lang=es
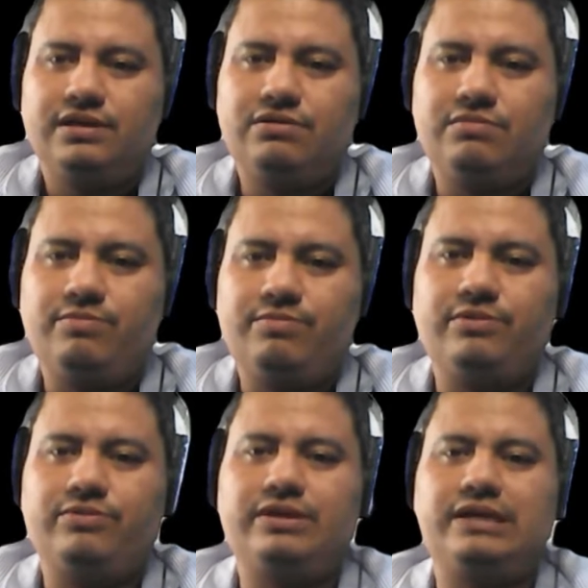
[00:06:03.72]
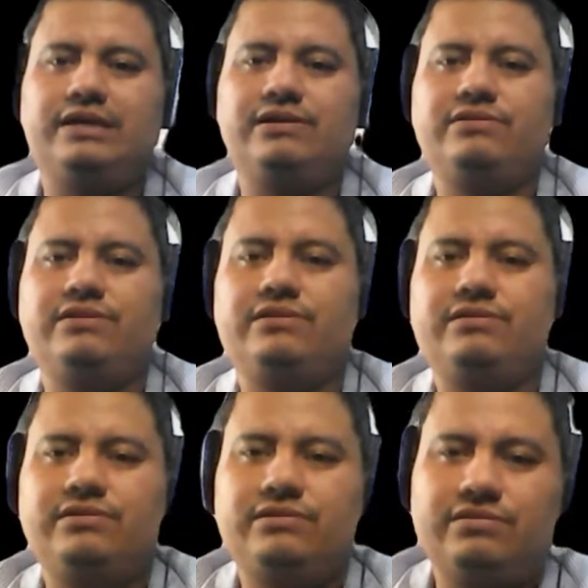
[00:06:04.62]
¿Y cómo podemos sacar
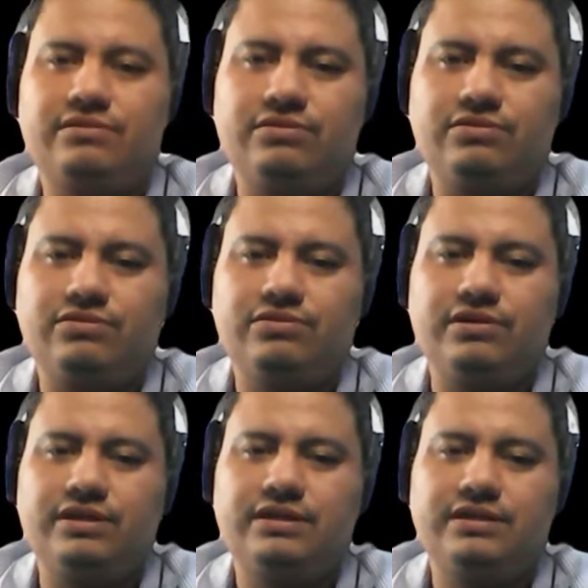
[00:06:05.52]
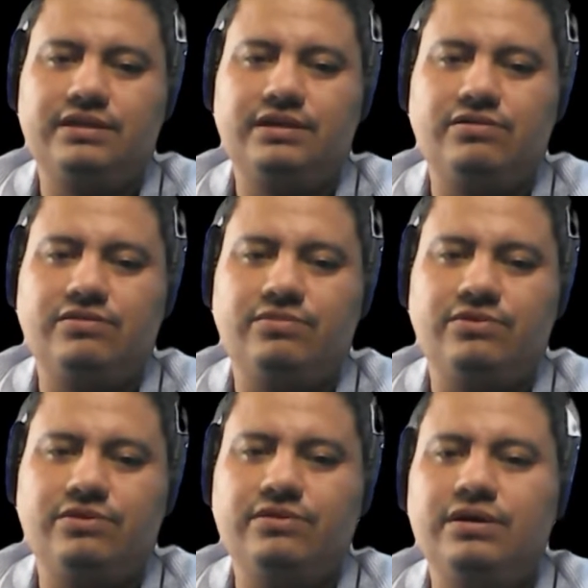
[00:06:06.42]
nosotros conclusiones de
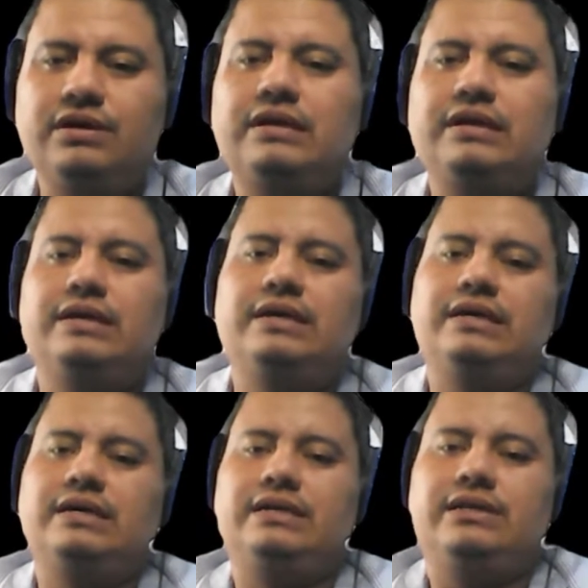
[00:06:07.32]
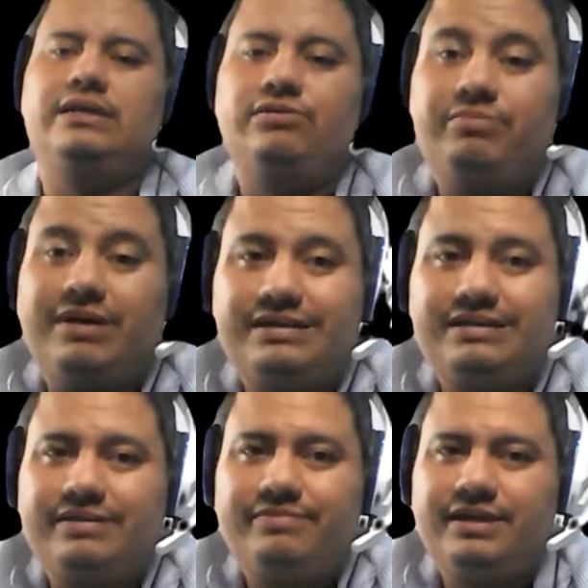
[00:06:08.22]
cómo nos va a
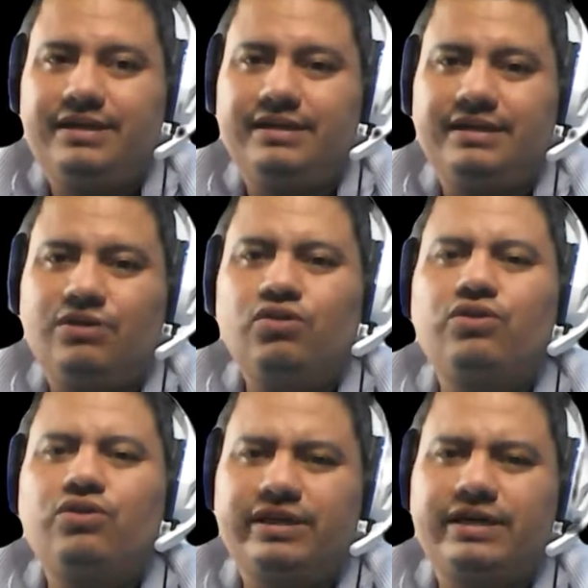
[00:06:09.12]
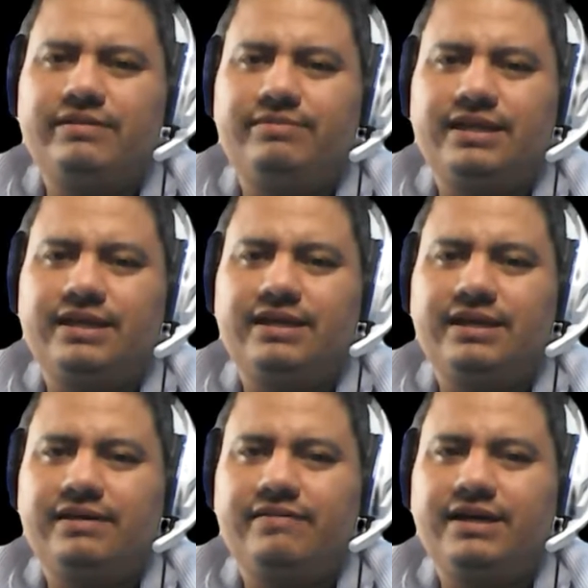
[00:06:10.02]
servir eh, conocer, verdad,
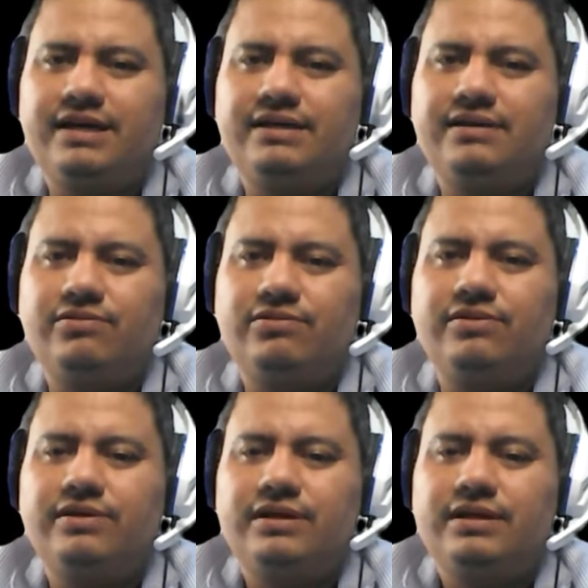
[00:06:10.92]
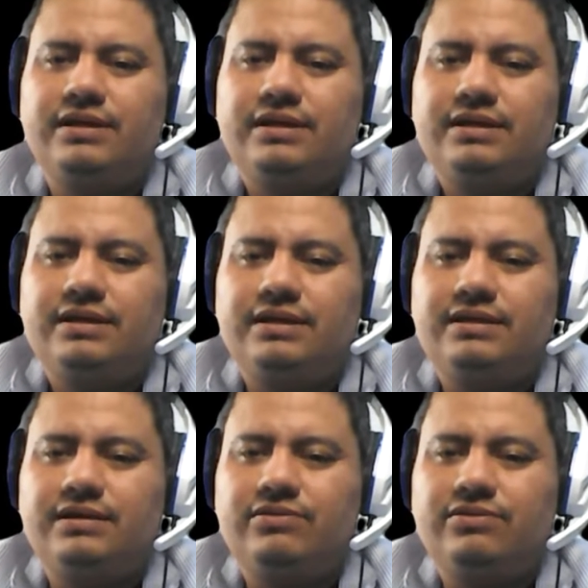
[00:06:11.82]
de qué va cada uno?
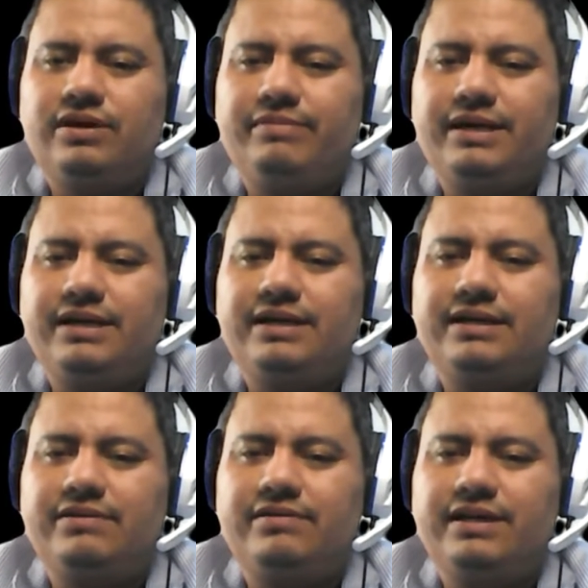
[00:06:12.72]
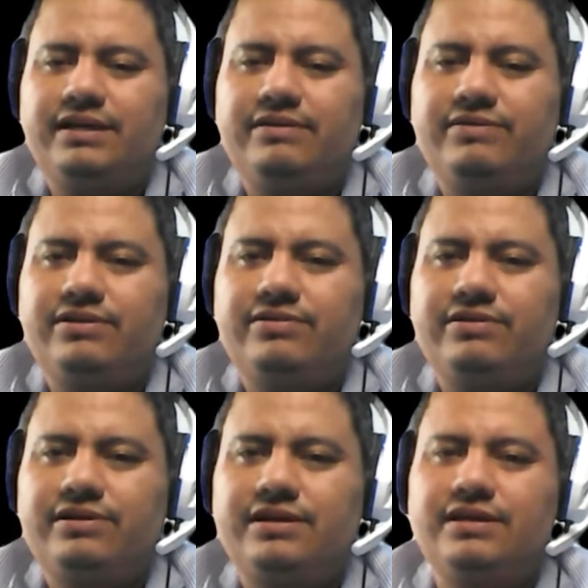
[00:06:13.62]
saludos a Mayra Carolina, buenas
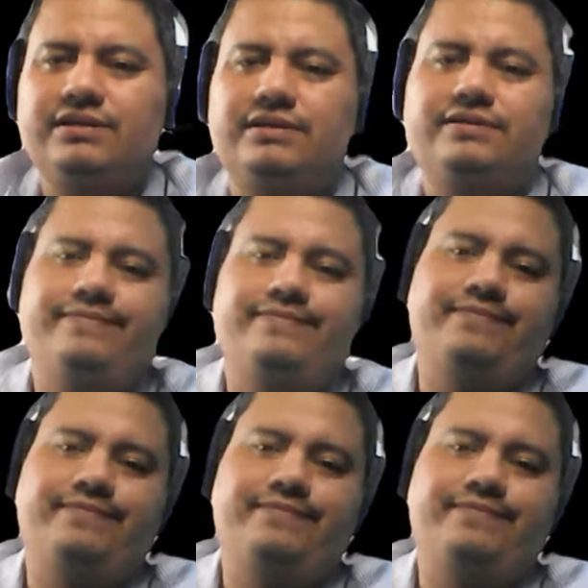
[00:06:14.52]
noches.